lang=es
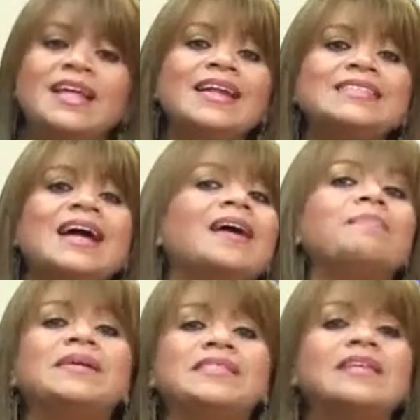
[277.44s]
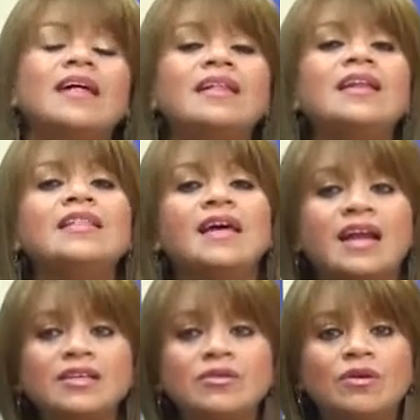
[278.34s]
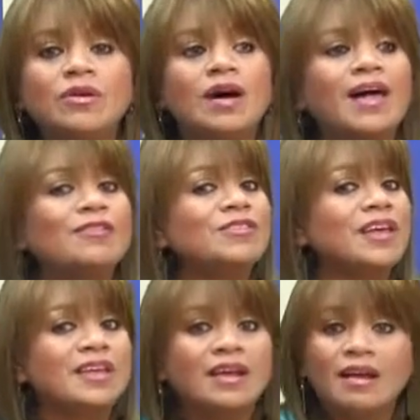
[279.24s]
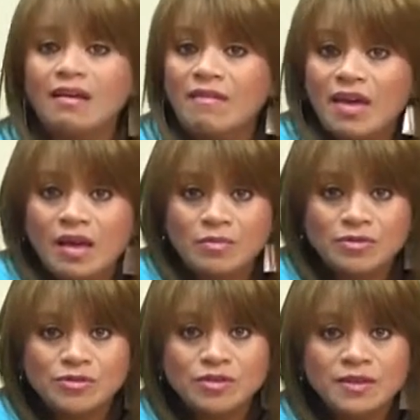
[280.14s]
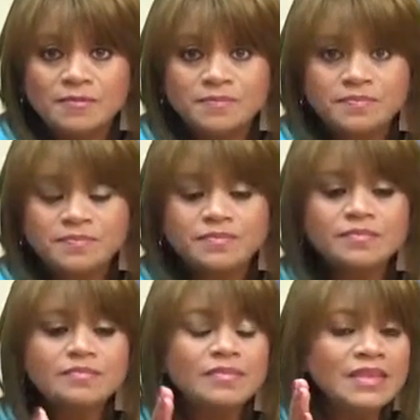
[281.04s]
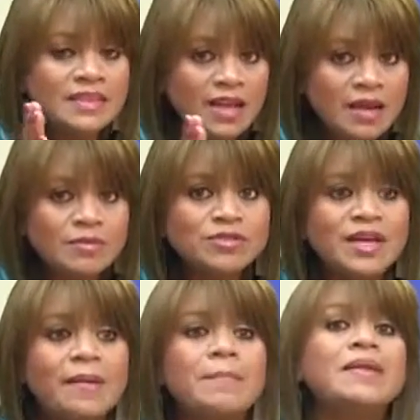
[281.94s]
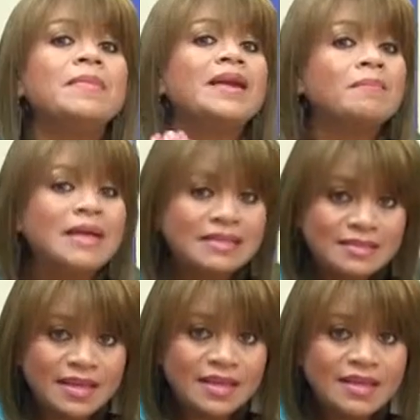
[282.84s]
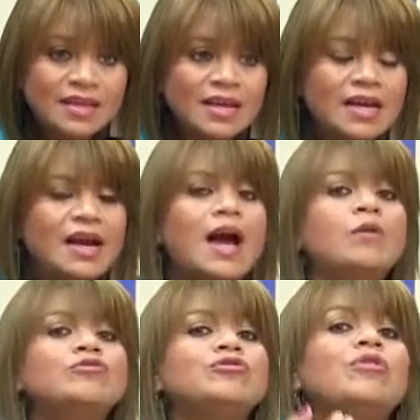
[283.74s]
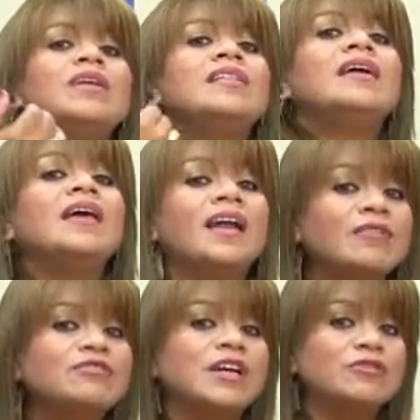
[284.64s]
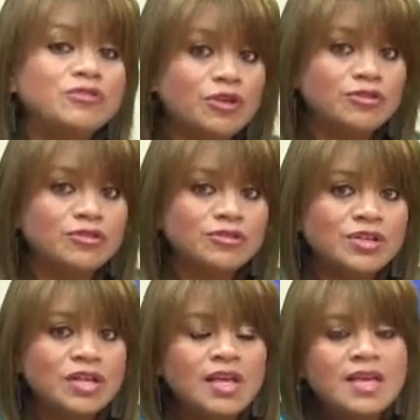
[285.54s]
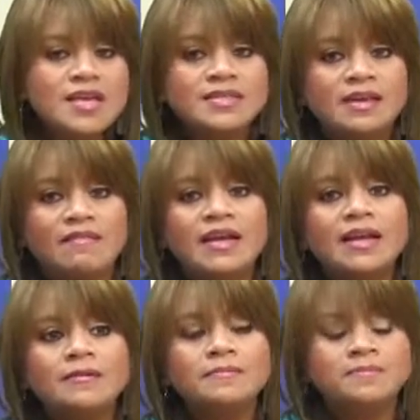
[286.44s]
tener esa capacidad de liderazgo a donde quiera que vayamos. Tenemos que primeramente autoliderearnos a nosotros y saber